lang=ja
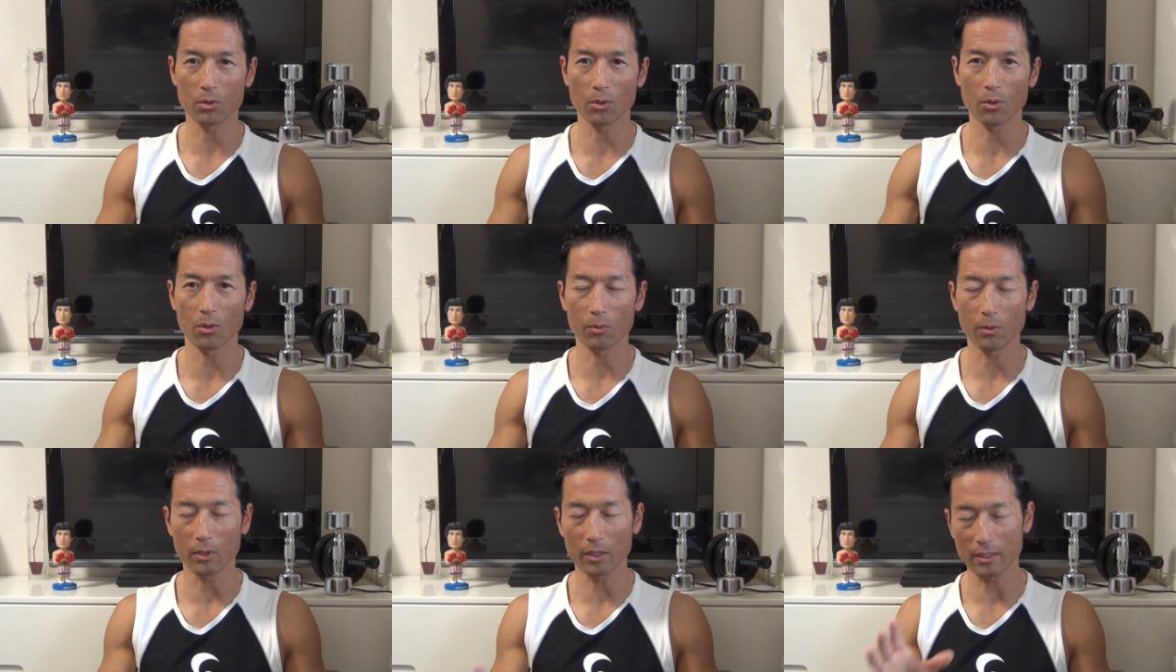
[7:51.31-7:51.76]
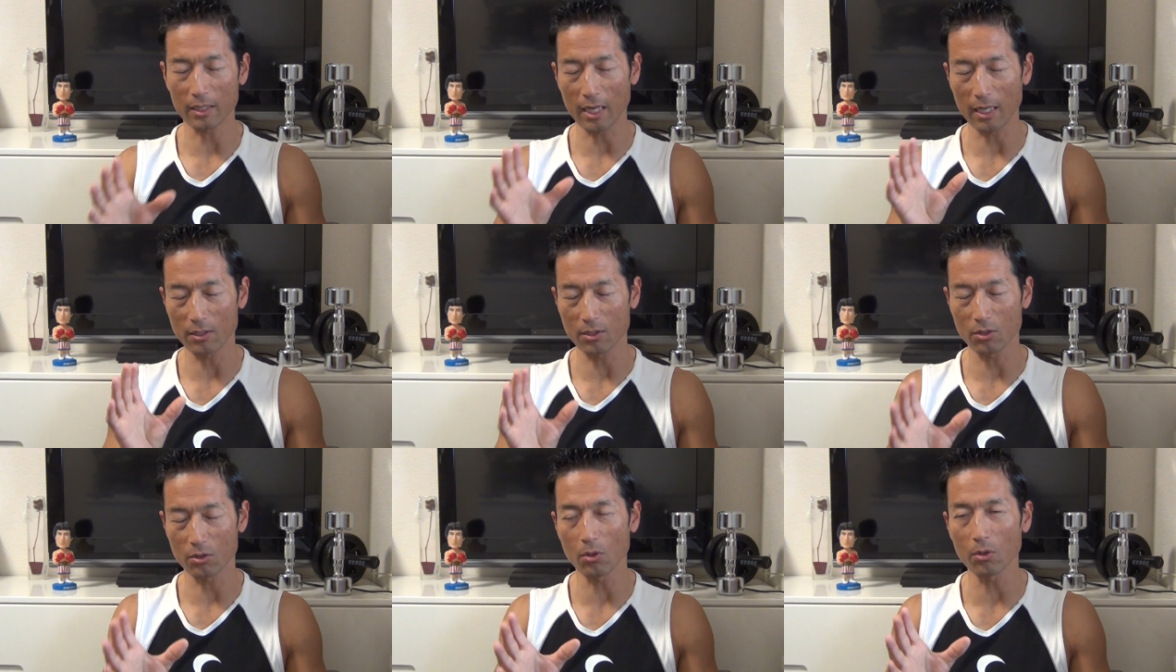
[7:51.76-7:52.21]
その
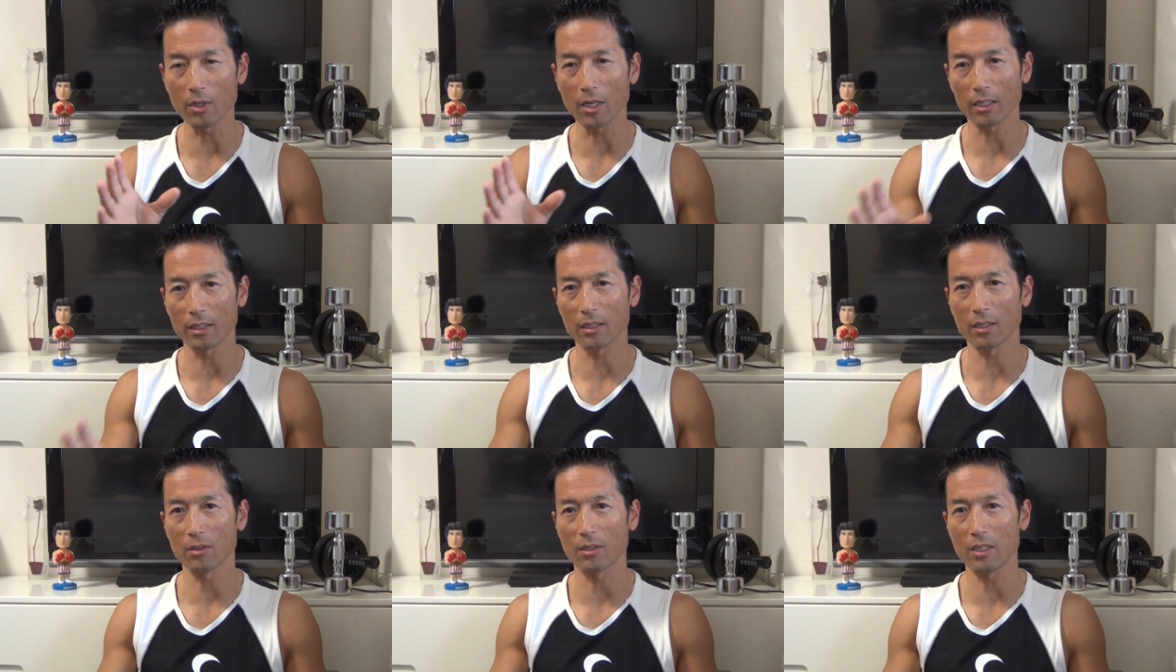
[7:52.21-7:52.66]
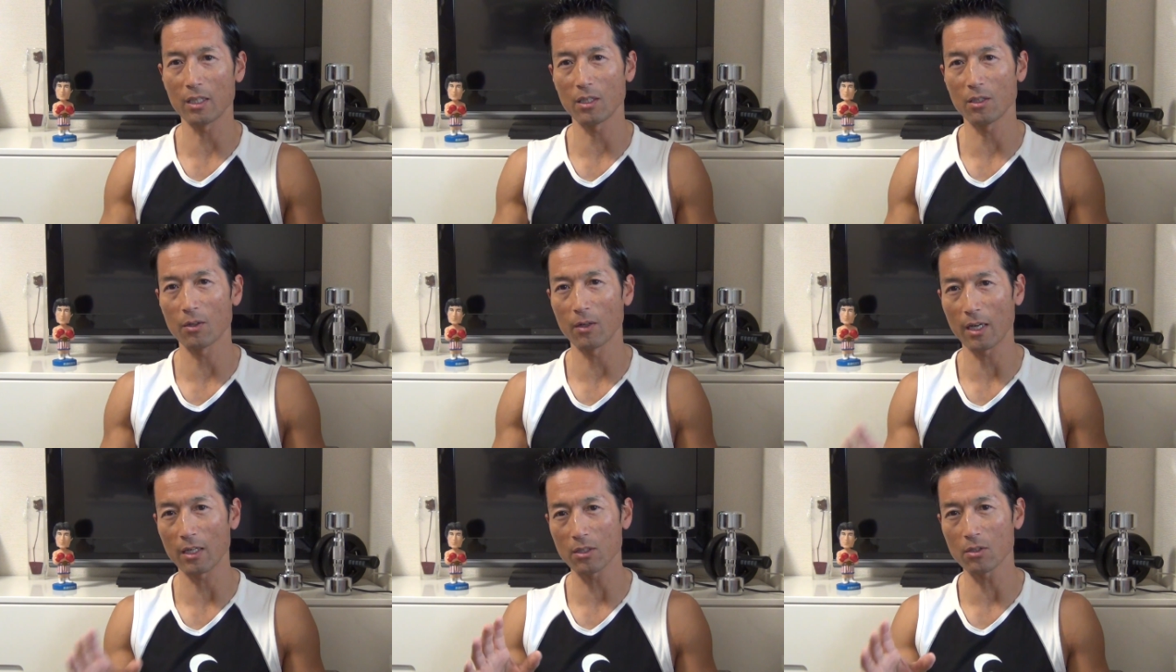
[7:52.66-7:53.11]
回数をやって、
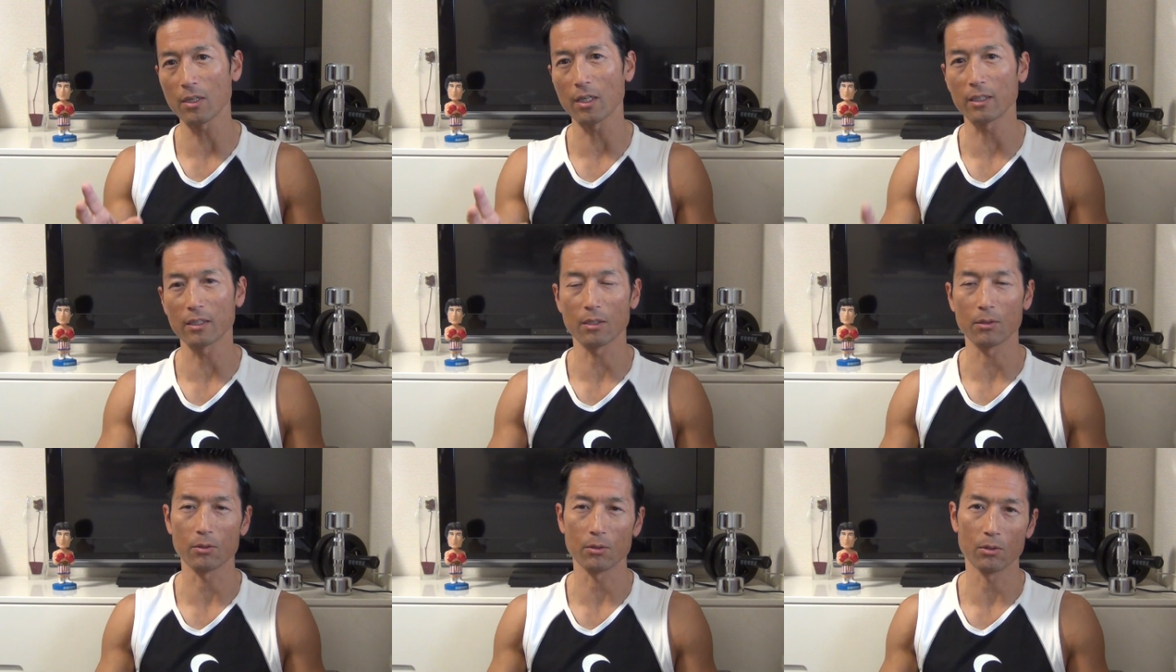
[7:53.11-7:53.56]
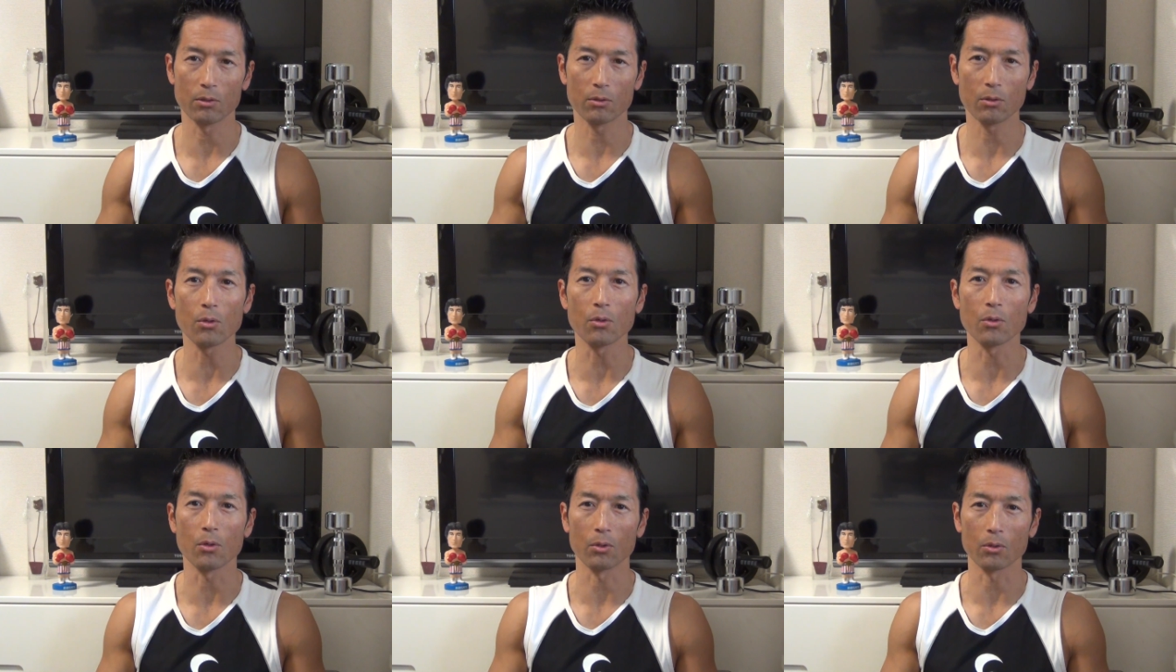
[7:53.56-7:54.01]
ギリギリの回数をやっていく
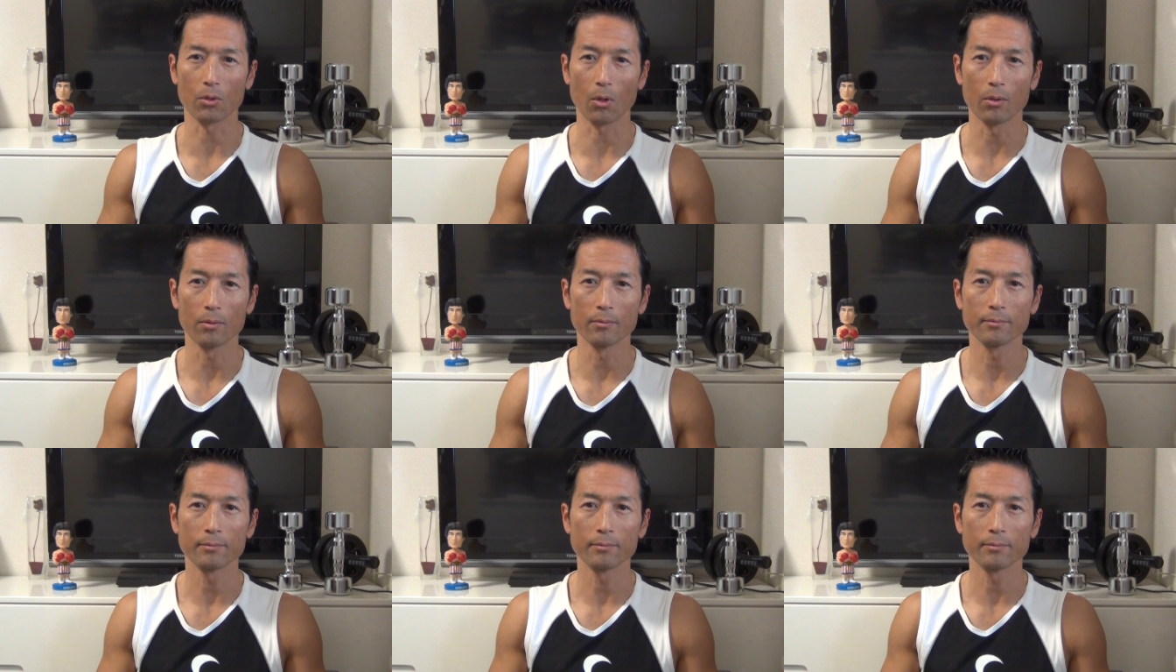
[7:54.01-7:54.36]
ということ。